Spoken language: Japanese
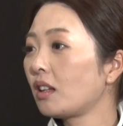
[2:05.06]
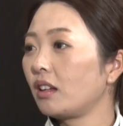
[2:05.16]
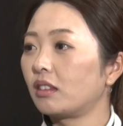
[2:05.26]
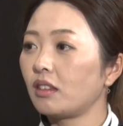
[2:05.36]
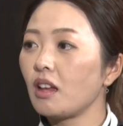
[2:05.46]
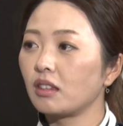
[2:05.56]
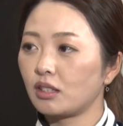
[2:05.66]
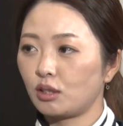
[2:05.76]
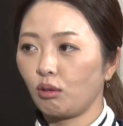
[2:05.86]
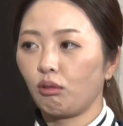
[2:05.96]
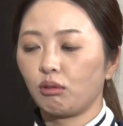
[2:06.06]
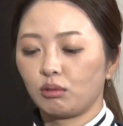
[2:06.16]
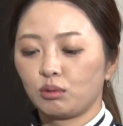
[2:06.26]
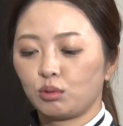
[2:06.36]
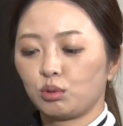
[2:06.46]
ンター行ったんですよ。は
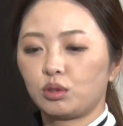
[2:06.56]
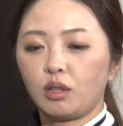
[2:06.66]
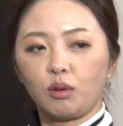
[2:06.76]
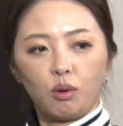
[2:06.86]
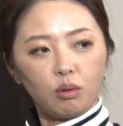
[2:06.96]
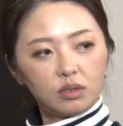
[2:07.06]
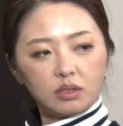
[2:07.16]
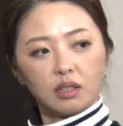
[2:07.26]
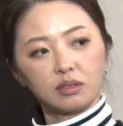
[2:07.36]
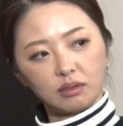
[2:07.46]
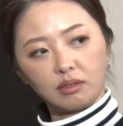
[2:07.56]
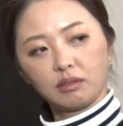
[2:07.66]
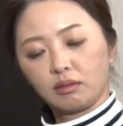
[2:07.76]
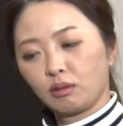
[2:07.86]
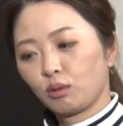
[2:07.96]
い、そしたらコーチじゃないですか。
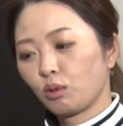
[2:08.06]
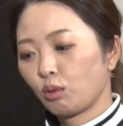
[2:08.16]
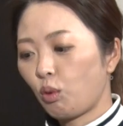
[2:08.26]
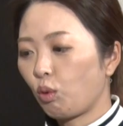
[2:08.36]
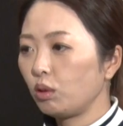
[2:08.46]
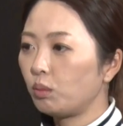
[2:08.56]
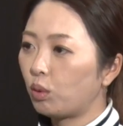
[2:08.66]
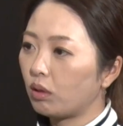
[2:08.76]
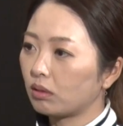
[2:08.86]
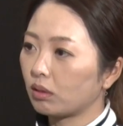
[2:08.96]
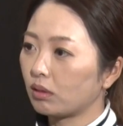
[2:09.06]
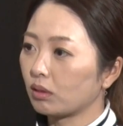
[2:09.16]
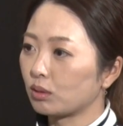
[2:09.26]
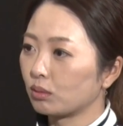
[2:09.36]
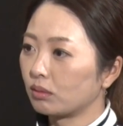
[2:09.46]
はいここにボールが当たった
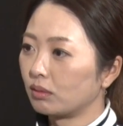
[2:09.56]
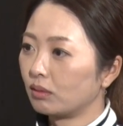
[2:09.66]
んですよ